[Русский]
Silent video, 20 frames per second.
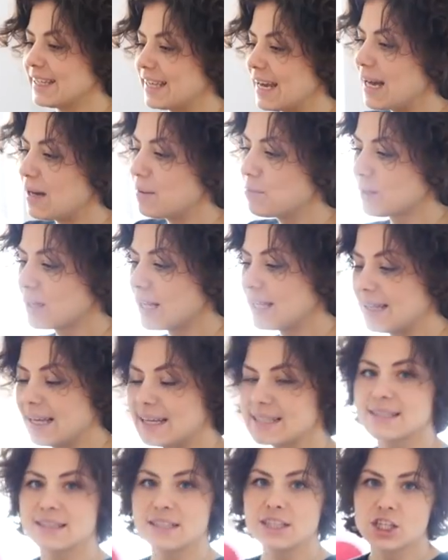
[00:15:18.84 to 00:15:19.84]
Я была
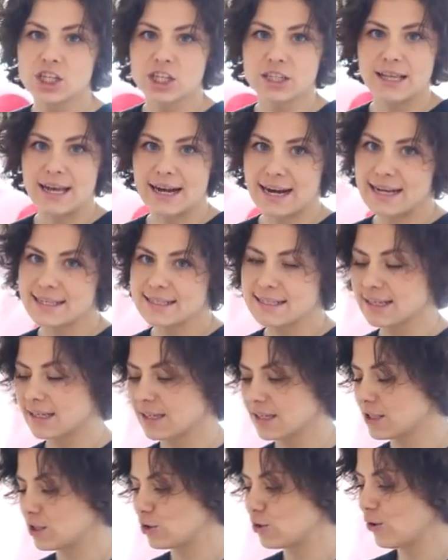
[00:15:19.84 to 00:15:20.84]
наслышана
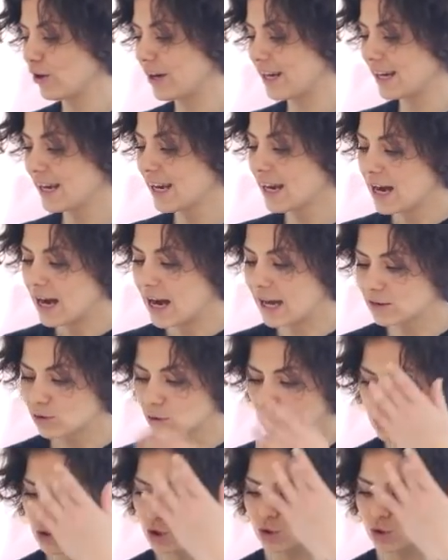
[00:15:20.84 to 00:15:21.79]
разных историй о том,